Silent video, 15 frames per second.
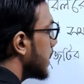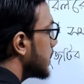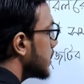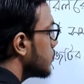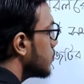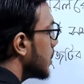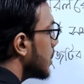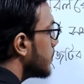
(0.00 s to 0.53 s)
এইটা
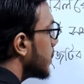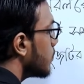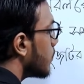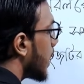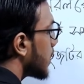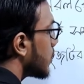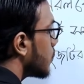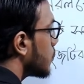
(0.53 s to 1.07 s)
যদি আমার
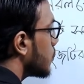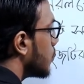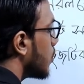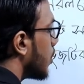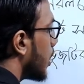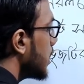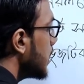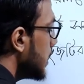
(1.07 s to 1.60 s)
ওয়াই অক্ষ
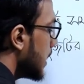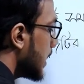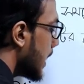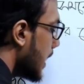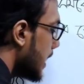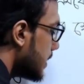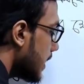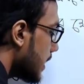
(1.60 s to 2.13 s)
হয়
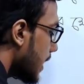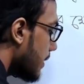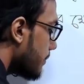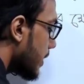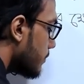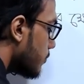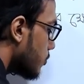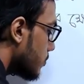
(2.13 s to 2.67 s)
এইটাকে
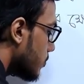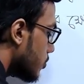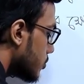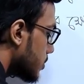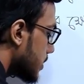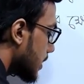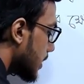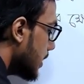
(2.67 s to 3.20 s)
আমরা বলবো
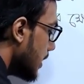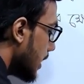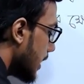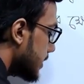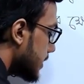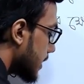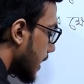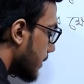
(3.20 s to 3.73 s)
হচ্ছে কি
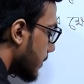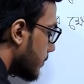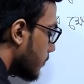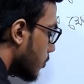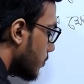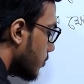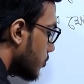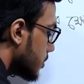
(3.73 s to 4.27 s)
এইটাকে আমরা
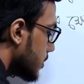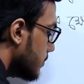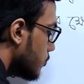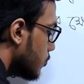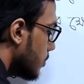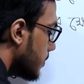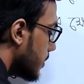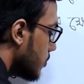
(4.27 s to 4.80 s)
বলবো হচ্ছে
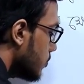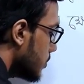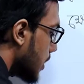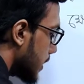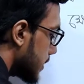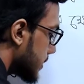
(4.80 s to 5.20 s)
মূল বিন্দু যার